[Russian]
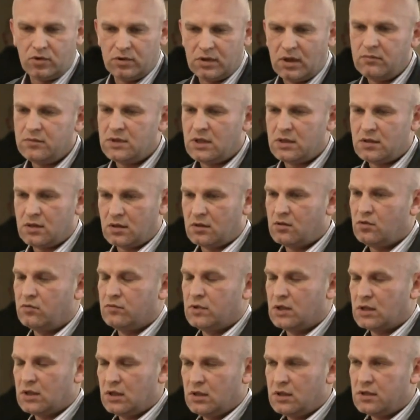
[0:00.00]
то там есть
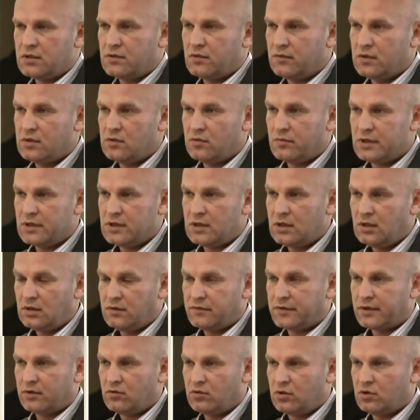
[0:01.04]
огромное количество
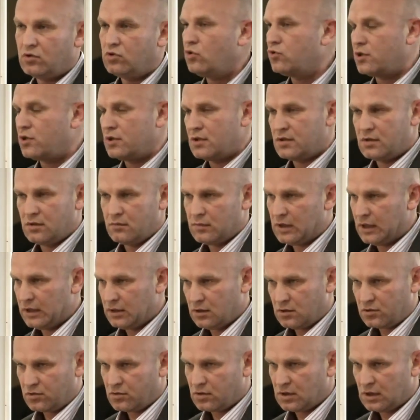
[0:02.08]
видеоматериалов, которые точно снимали не